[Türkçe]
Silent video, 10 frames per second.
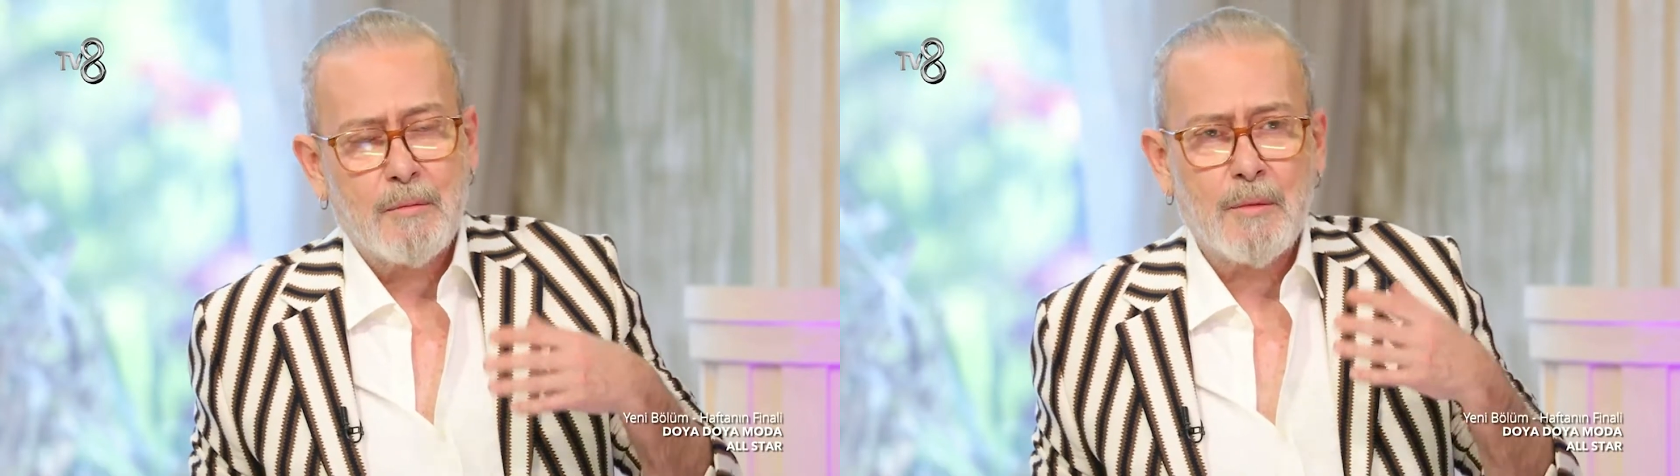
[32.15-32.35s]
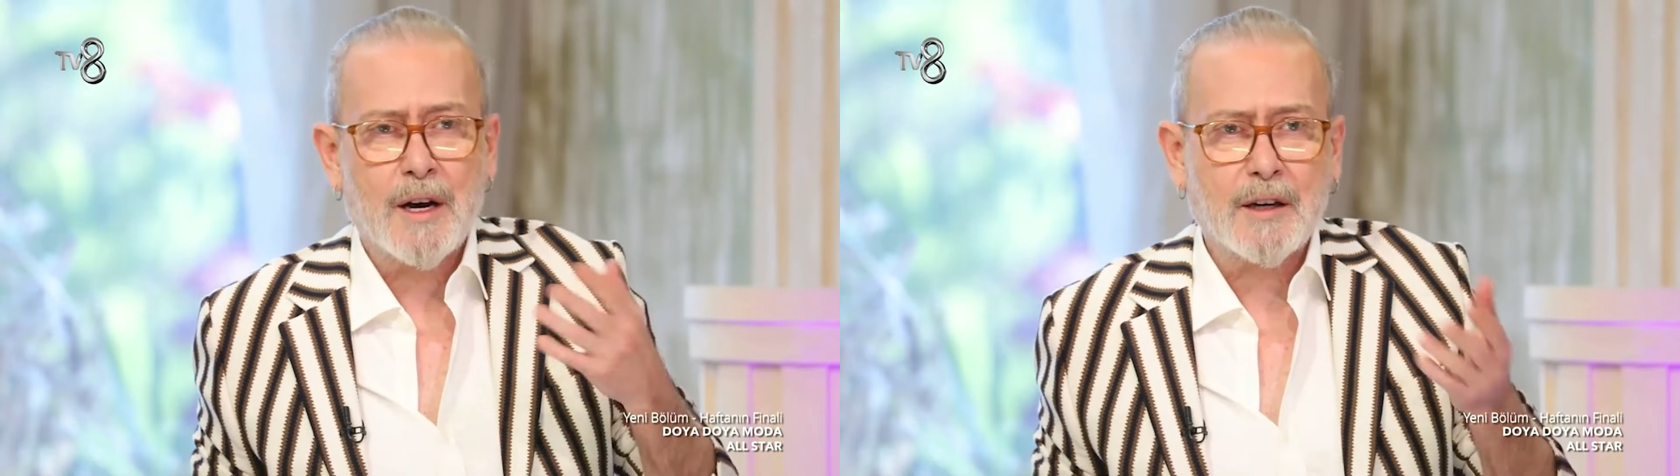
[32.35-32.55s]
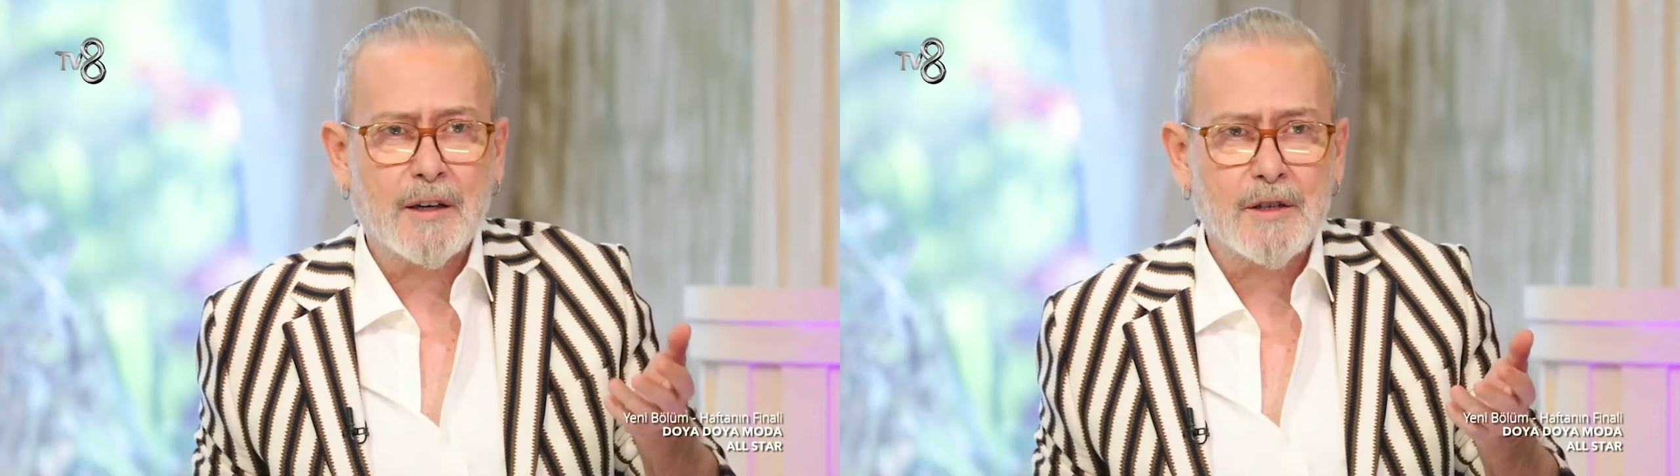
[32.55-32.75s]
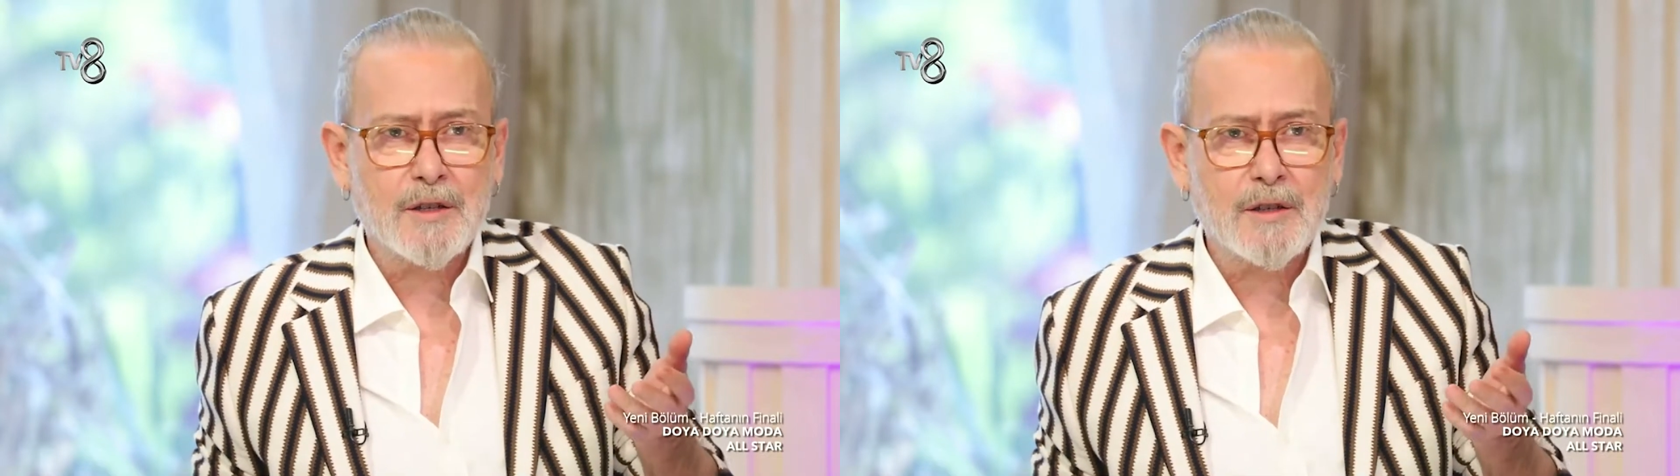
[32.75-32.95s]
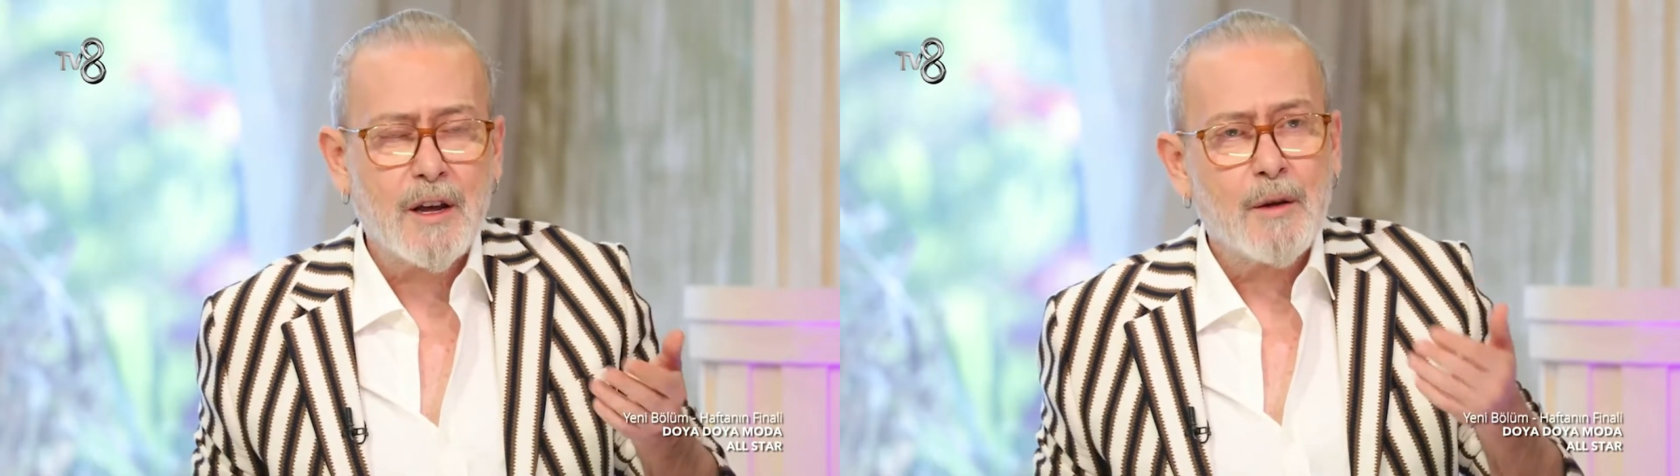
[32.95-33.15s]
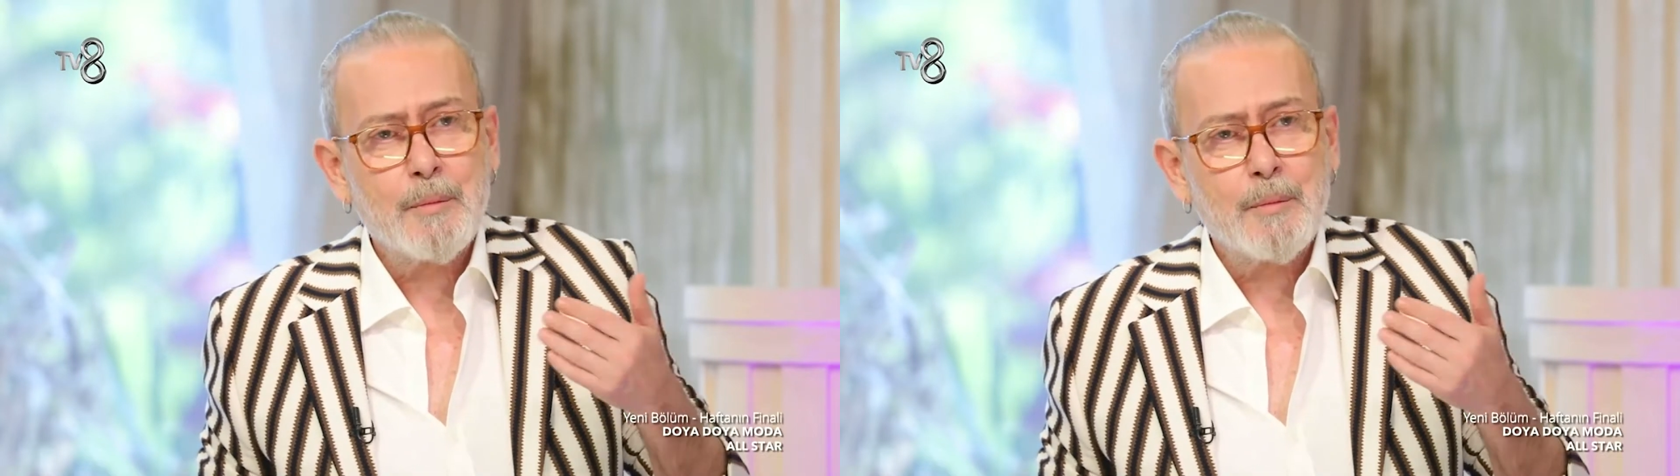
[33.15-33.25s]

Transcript: makyajın.